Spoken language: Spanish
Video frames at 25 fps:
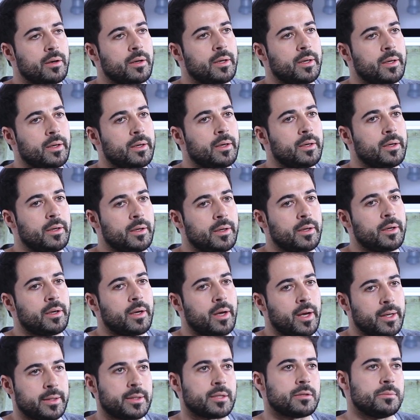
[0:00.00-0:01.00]
eh,
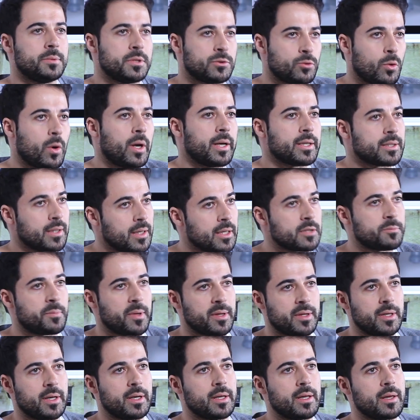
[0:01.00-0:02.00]
artes visuales en
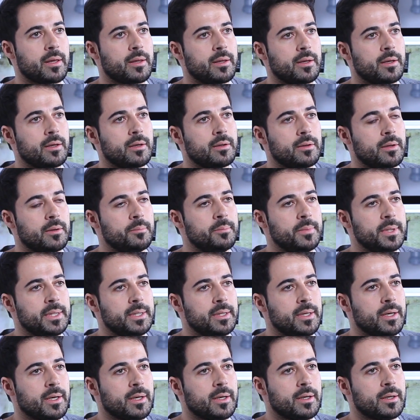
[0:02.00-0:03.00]
especialidad de,
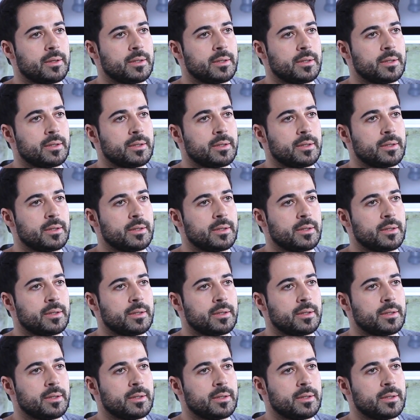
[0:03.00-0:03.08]
Media